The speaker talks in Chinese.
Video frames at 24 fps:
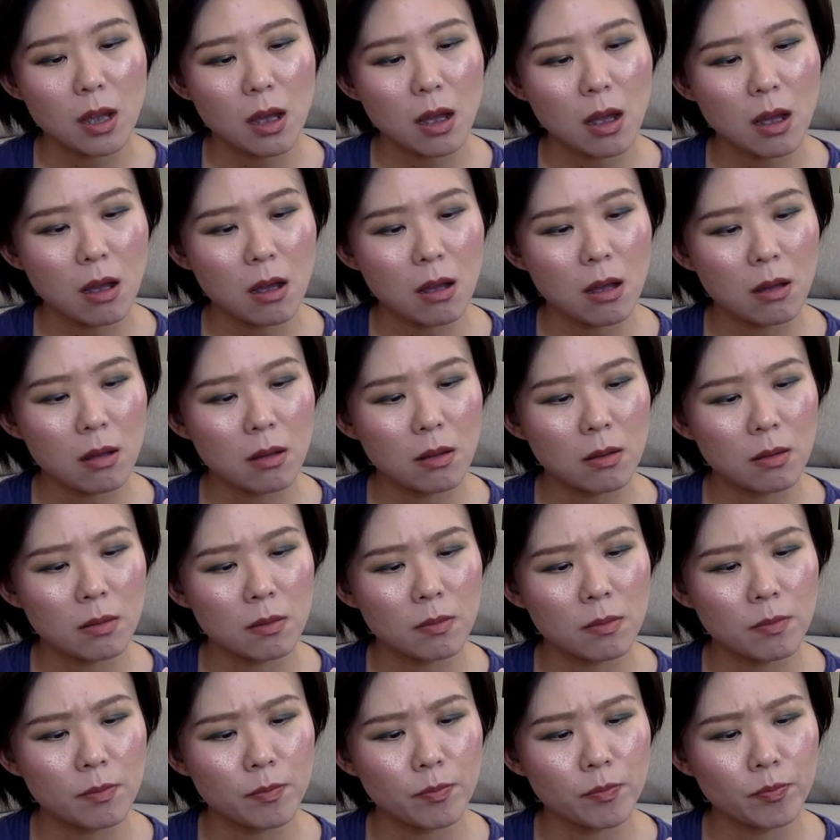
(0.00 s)

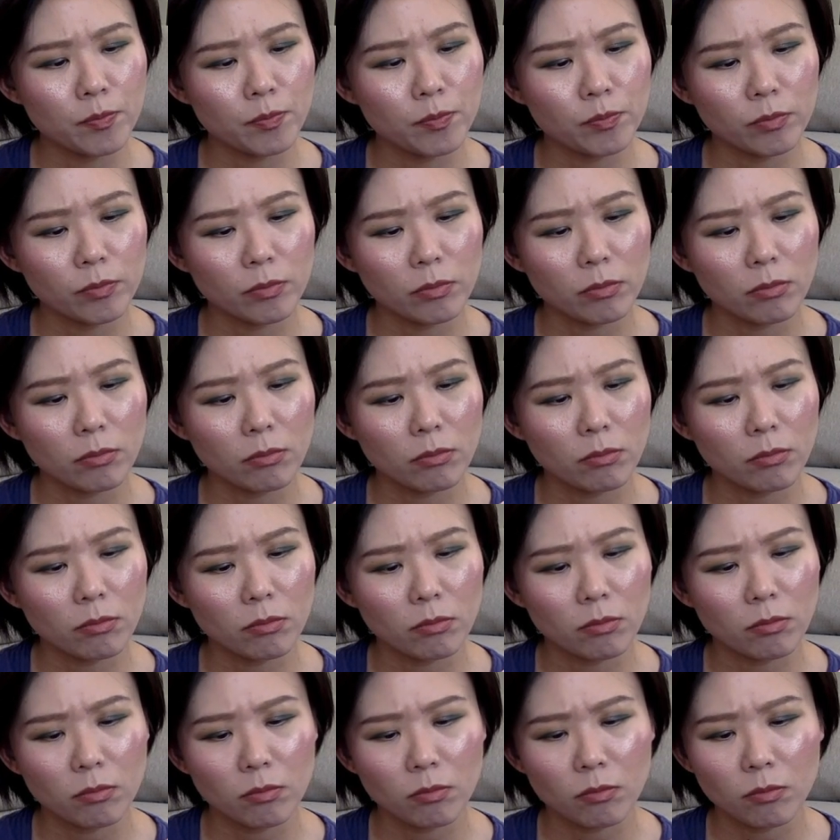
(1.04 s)

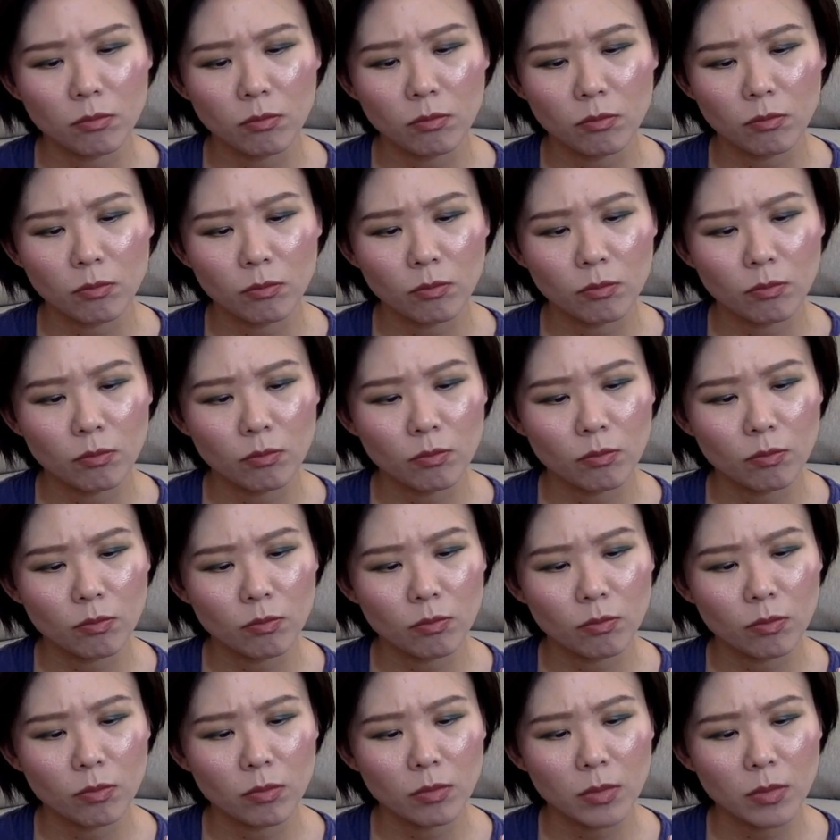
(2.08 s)

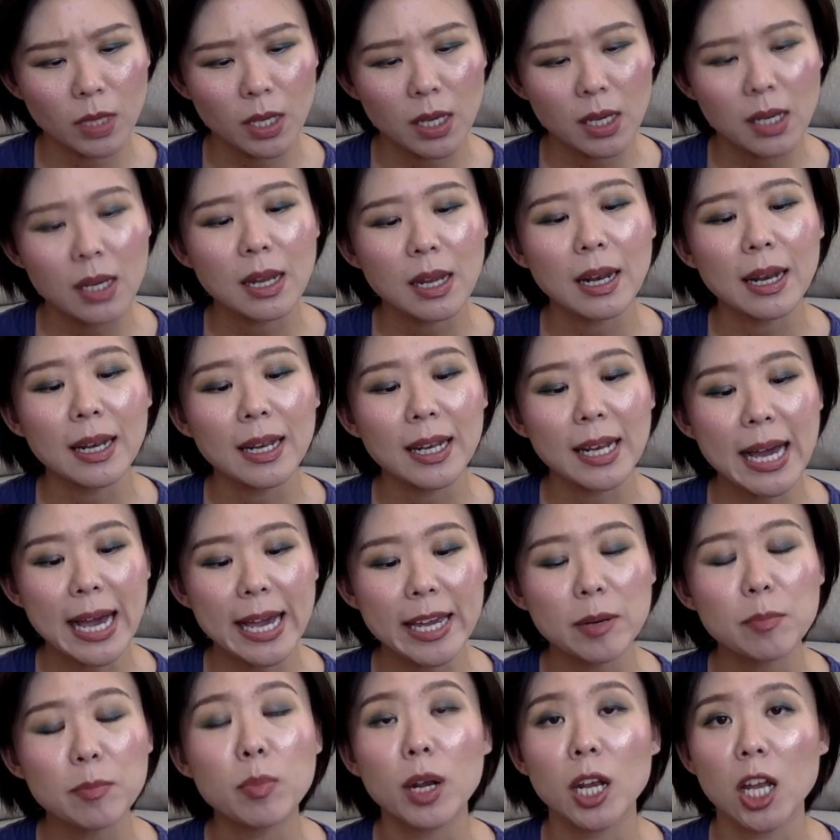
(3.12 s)

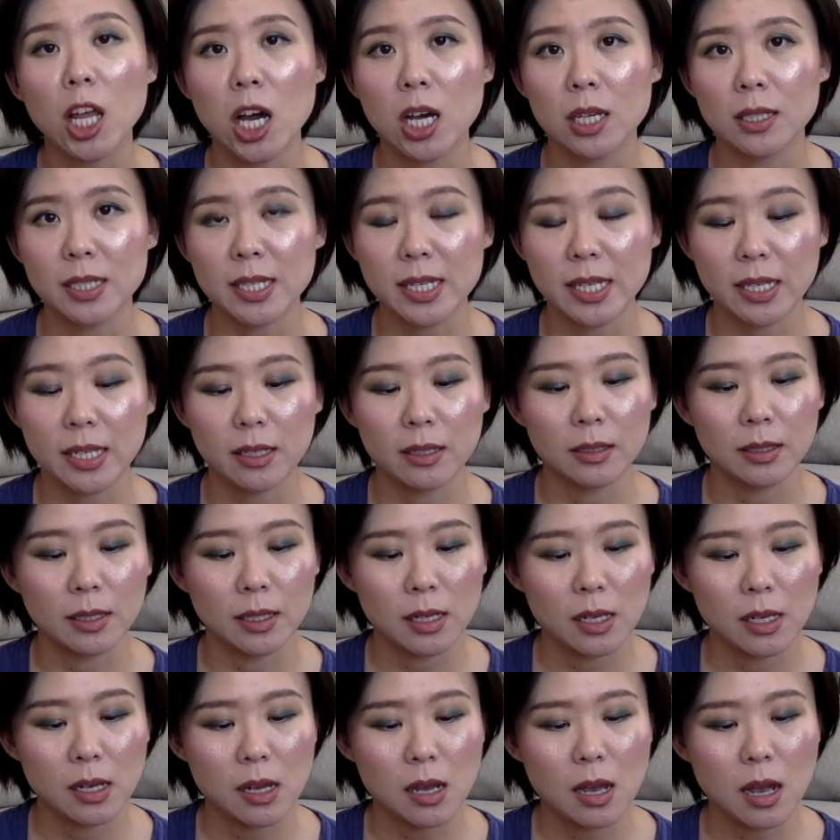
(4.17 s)
嗯，light blondy，
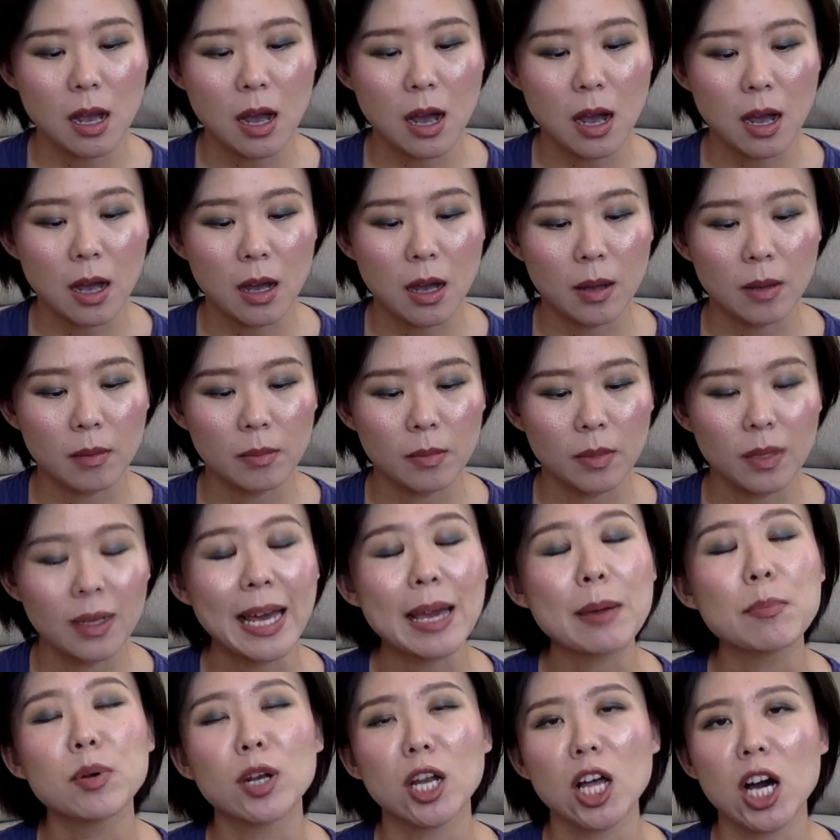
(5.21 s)

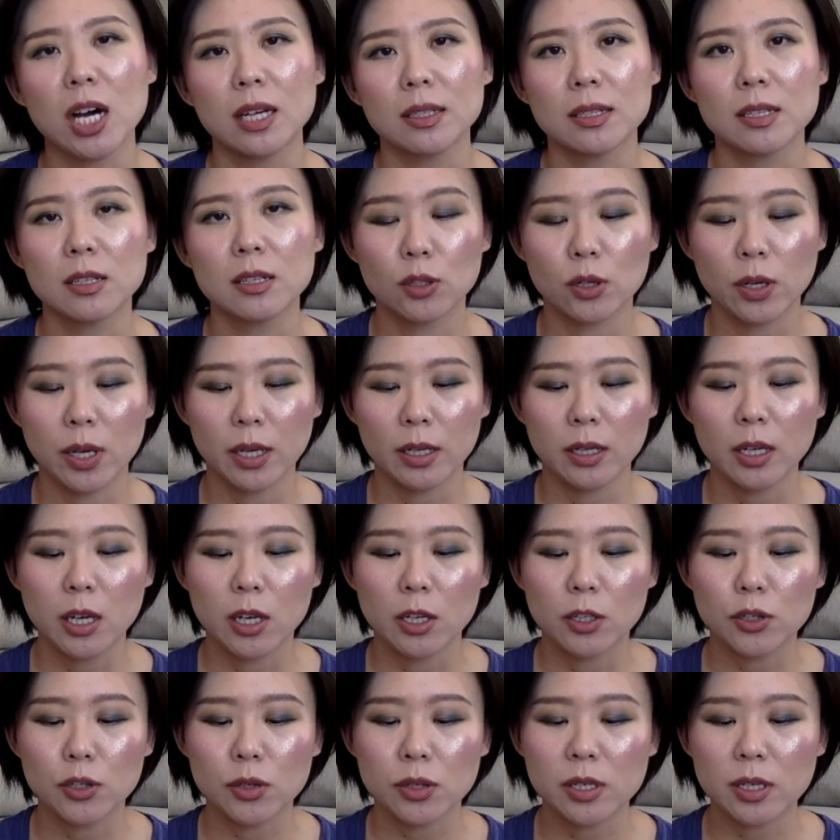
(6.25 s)
嗯，light blond，对，
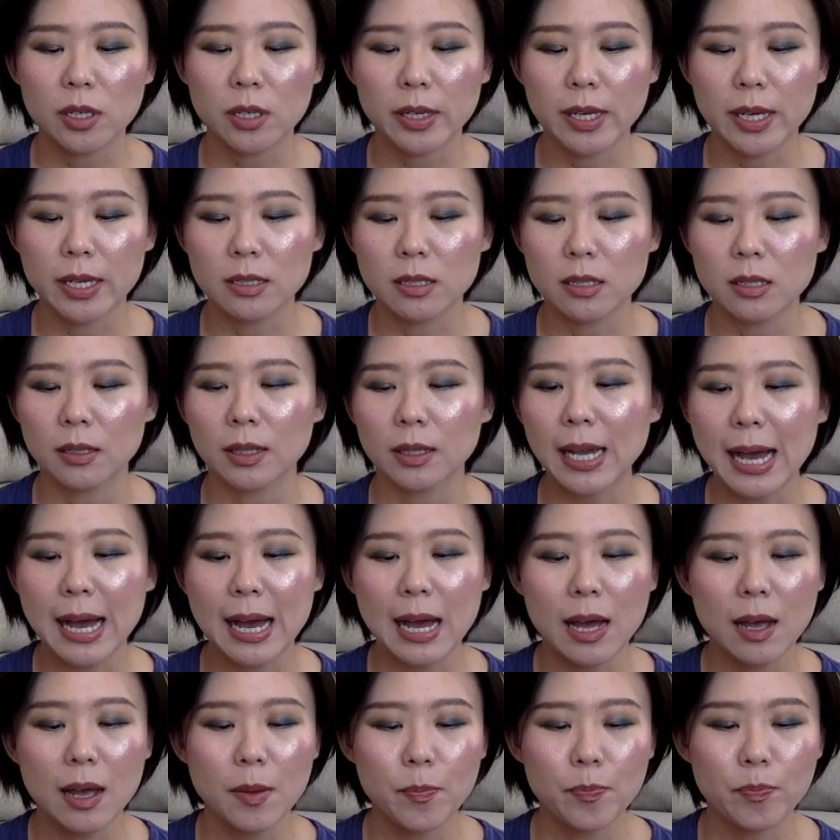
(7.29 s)
就是这个颜色。
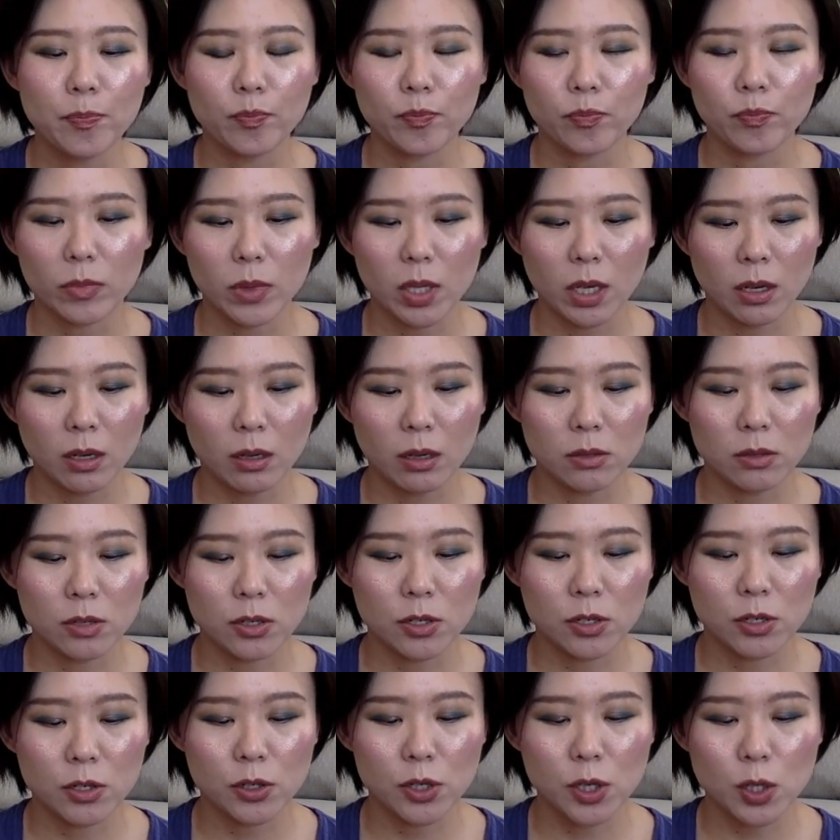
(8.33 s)
它，哎，这
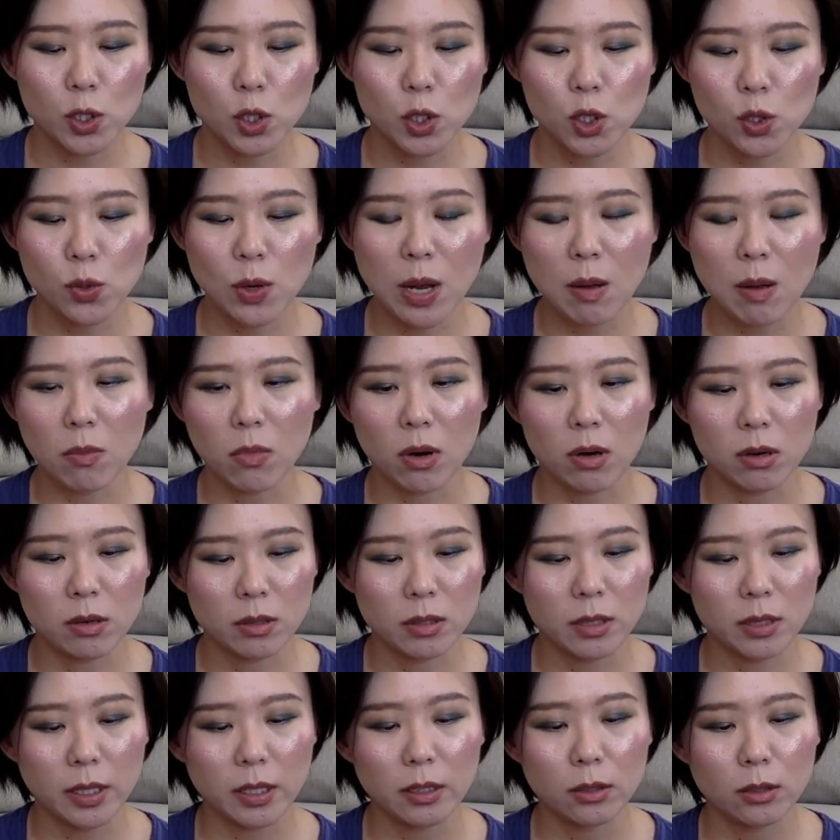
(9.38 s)
是小刷毛的
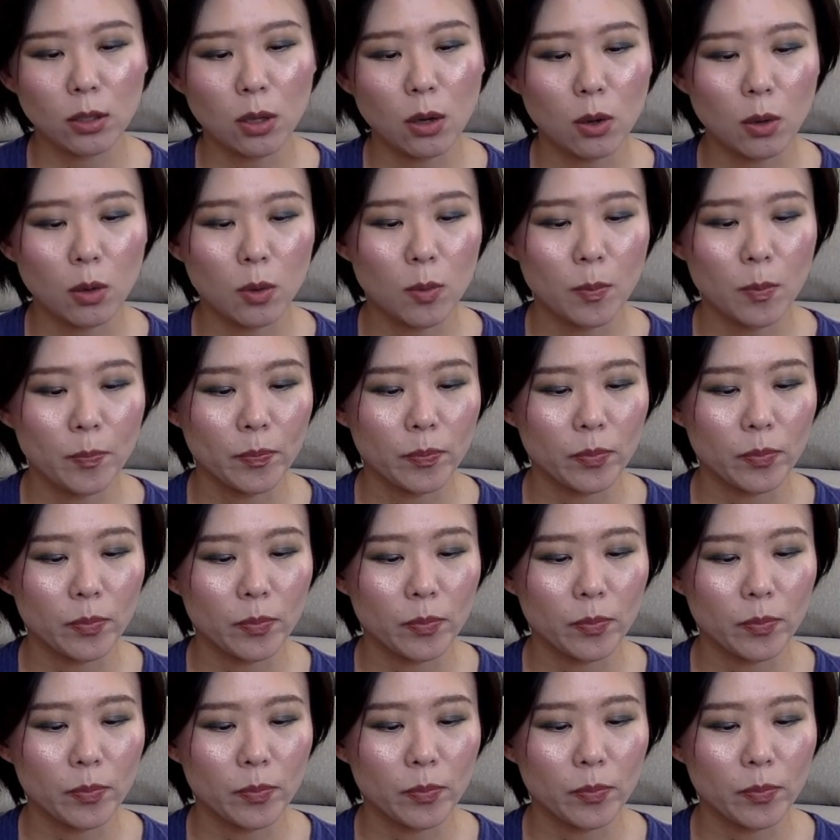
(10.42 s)
那一头。